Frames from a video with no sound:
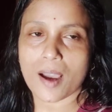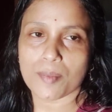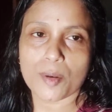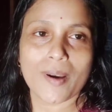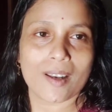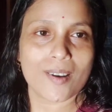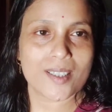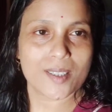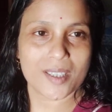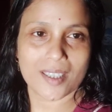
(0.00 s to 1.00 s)
আমরা ভালো
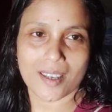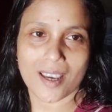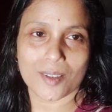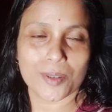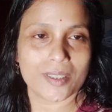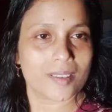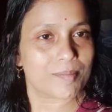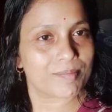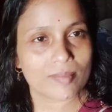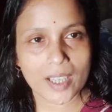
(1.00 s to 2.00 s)
আছি কি ওই
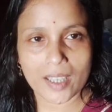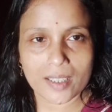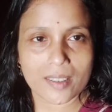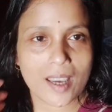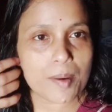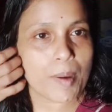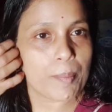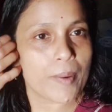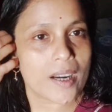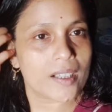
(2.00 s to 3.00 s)
মানে দিয়ার
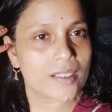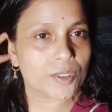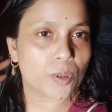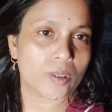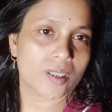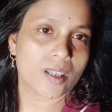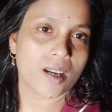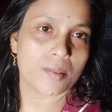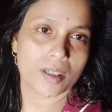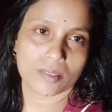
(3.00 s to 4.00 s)
পাপ্পার আর কি শরীরটা